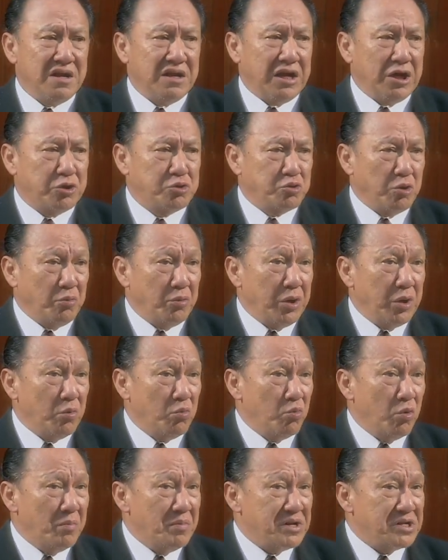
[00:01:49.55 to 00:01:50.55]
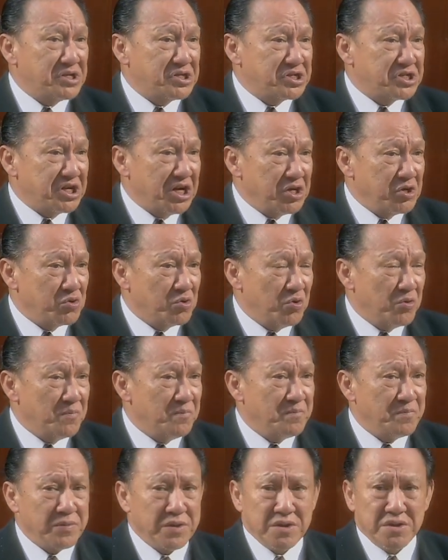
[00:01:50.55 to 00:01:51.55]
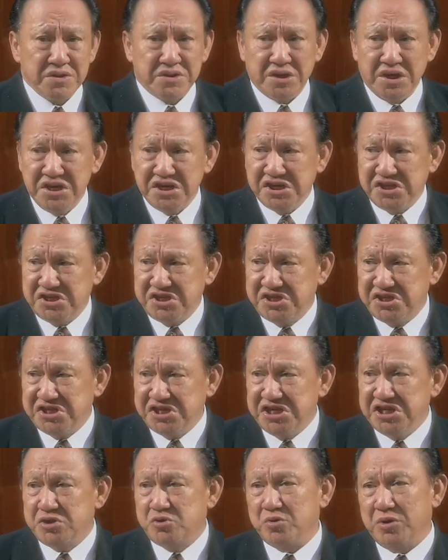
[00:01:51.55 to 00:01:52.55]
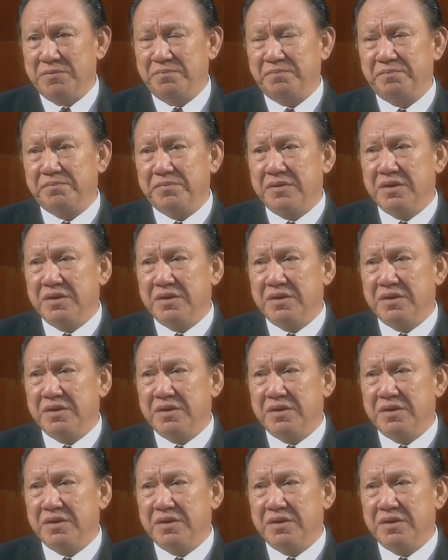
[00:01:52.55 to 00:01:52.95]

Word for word: 来作为我们成功的一个基准。